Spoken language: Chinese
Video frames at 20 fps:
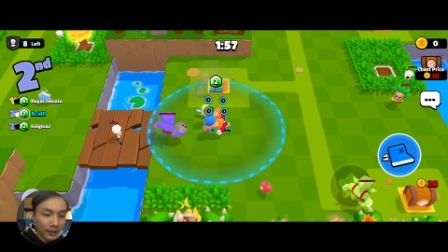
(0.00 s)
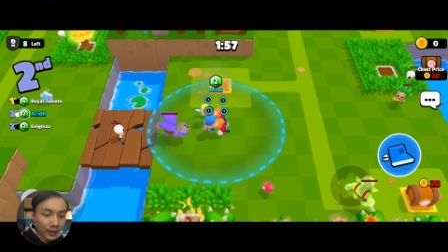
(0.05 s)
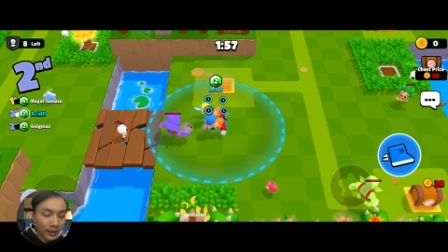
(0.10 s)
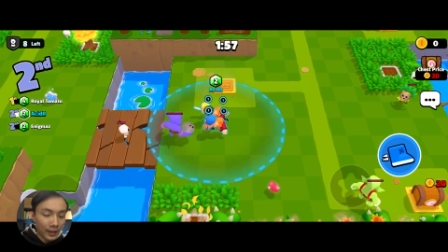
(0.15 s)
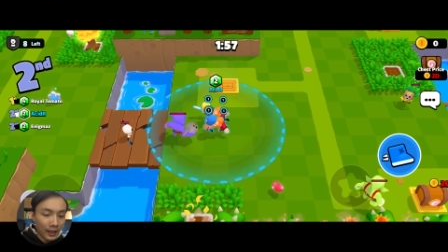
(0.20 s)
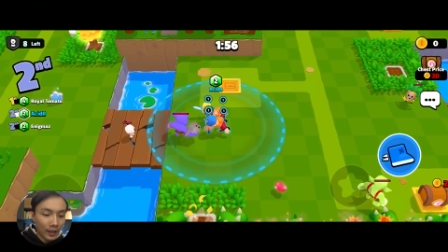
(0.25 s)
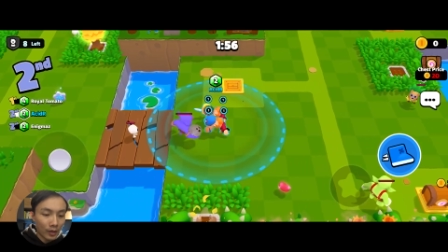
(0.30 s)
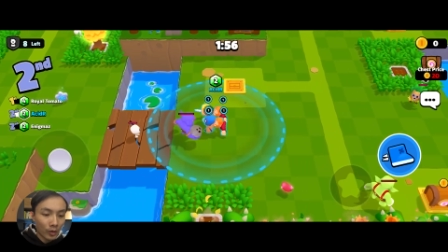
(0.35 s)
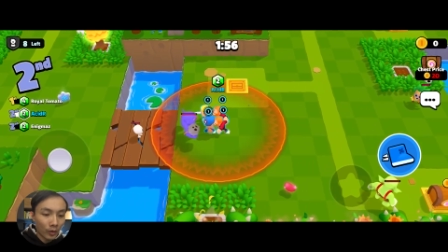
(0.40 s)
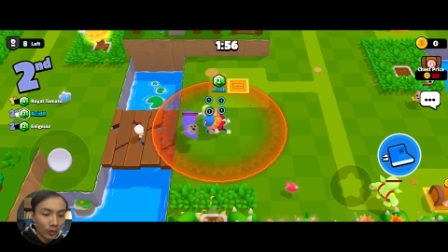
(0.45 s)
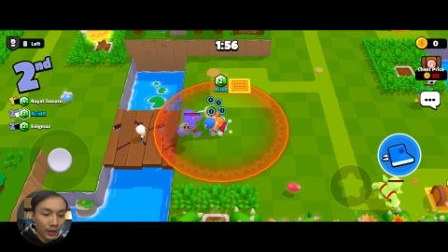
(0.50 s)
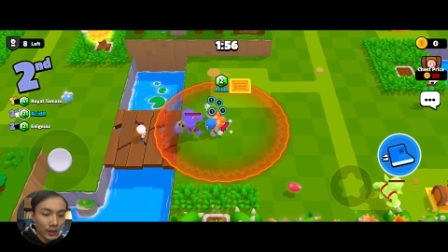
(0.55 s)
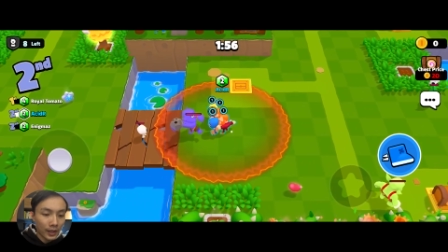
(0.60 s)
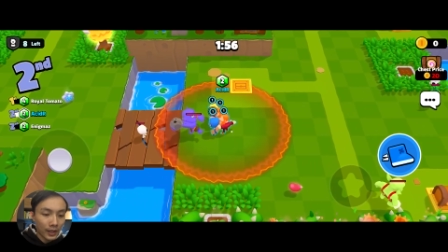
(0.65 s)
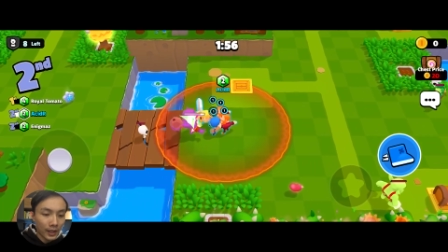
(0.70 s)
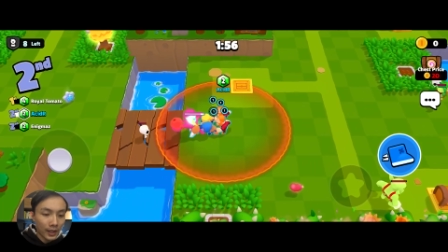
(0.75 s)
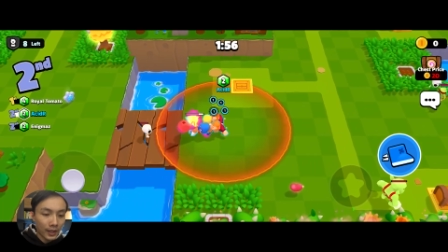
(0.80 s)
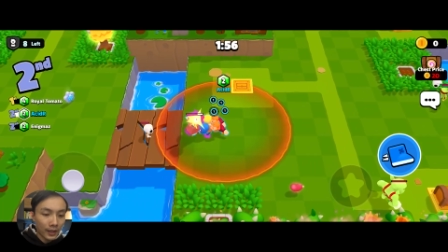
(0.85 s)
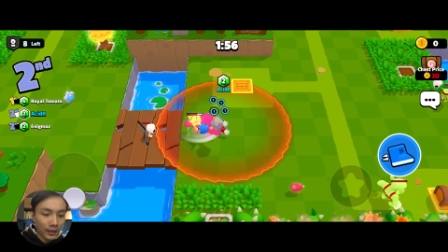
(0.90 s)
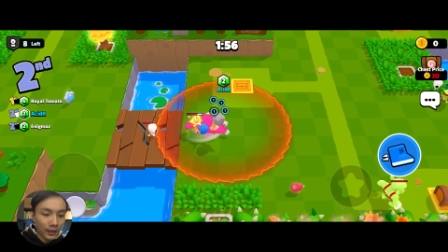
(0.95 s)
解锁那
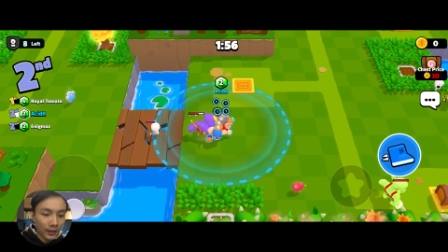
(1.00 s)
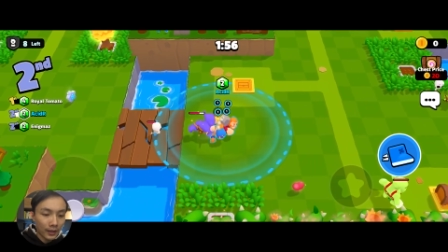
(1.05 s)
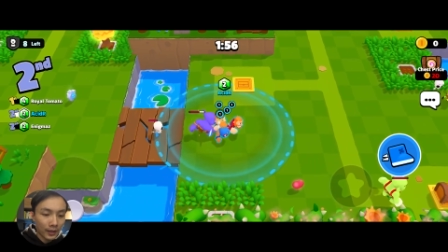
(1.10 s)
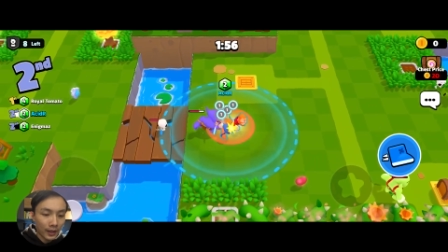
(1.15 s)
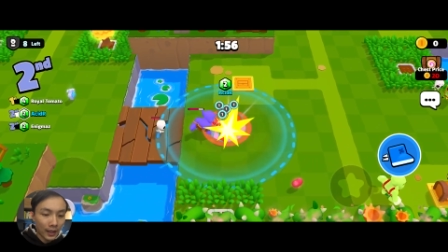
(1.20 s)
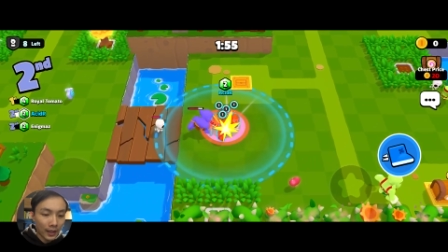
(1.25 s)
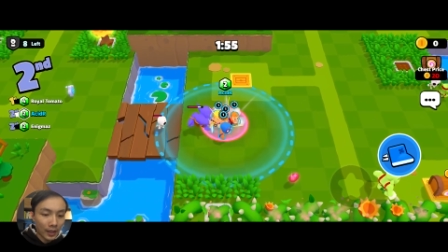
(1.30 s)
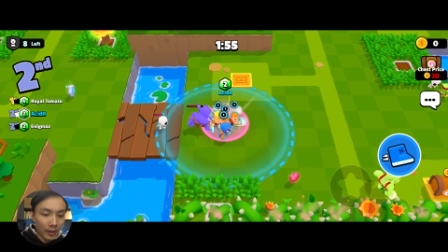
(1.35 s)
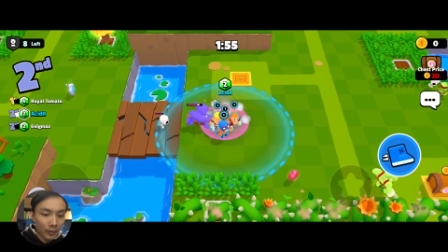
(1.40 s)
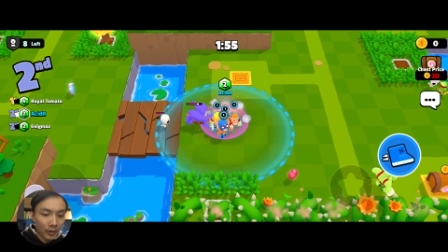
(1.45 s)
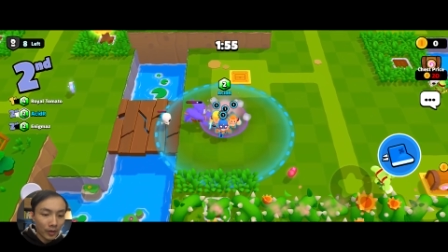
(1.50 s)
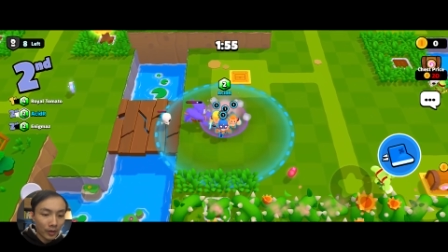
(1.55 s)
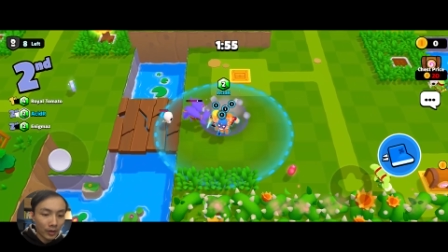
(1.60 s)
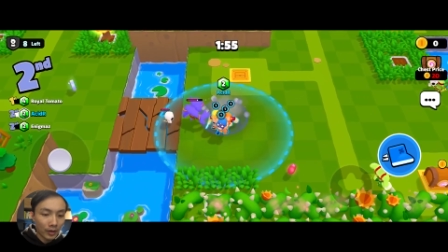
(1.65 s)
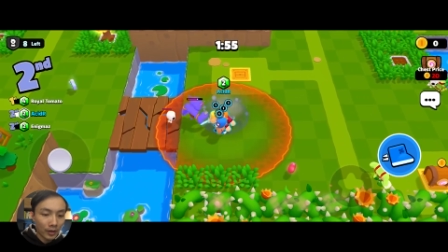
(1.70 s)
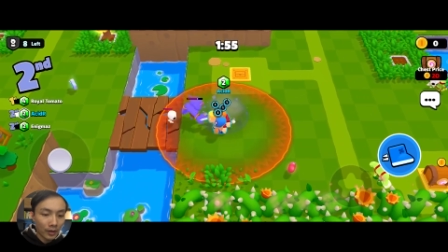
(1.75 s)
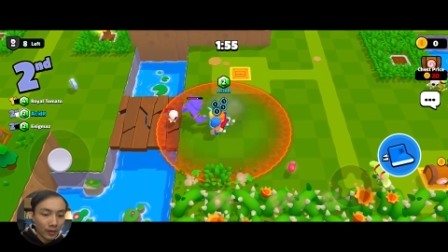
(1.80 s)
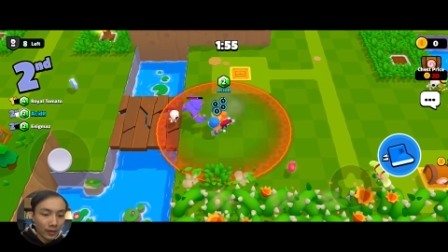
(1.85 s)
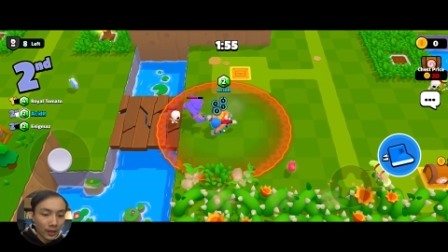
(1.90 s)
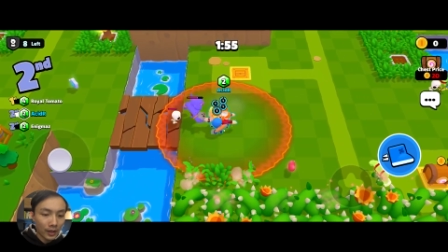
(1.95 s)
些看起来不错
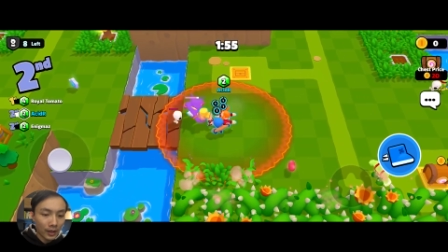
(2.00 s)
的东